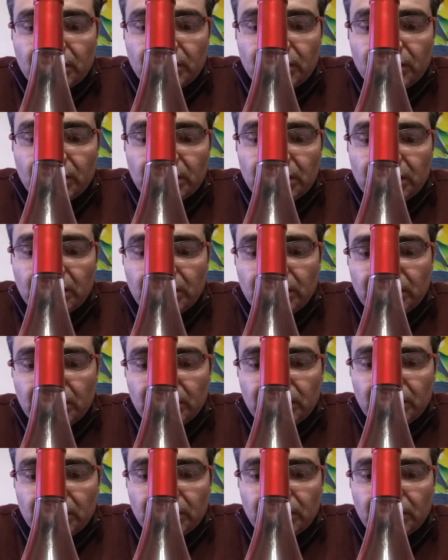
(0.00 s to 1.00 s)

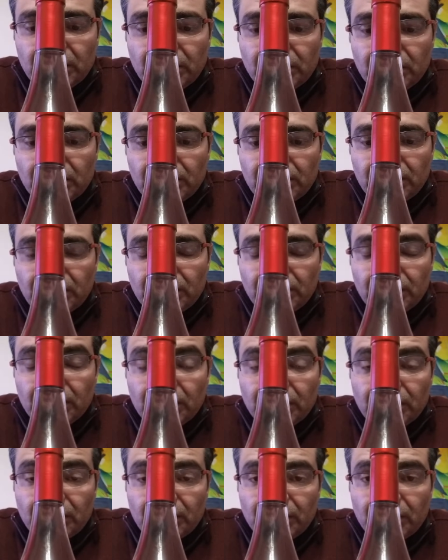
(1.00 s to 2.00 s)

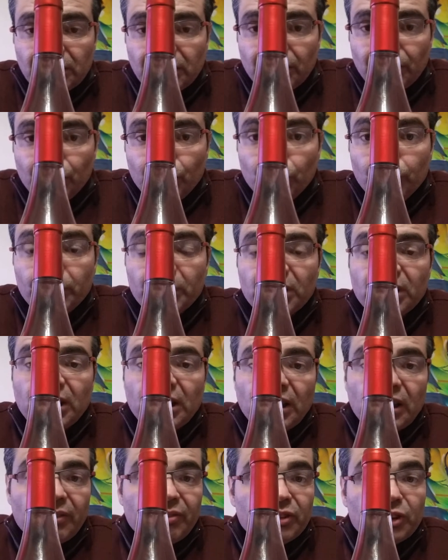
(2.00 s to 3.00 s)
de número de
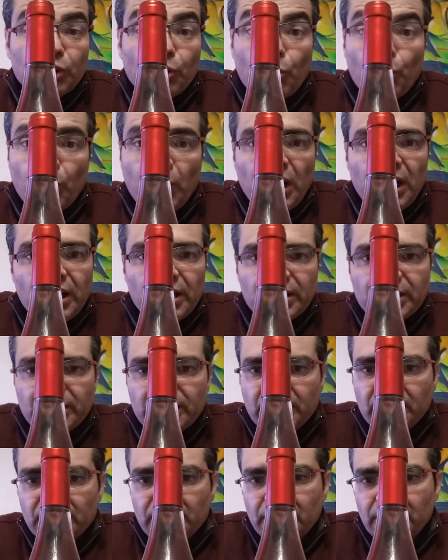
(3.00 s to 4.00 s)
garrafas
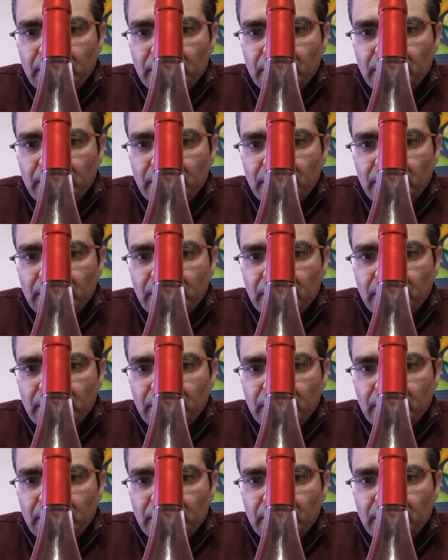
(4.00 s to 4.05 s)
quase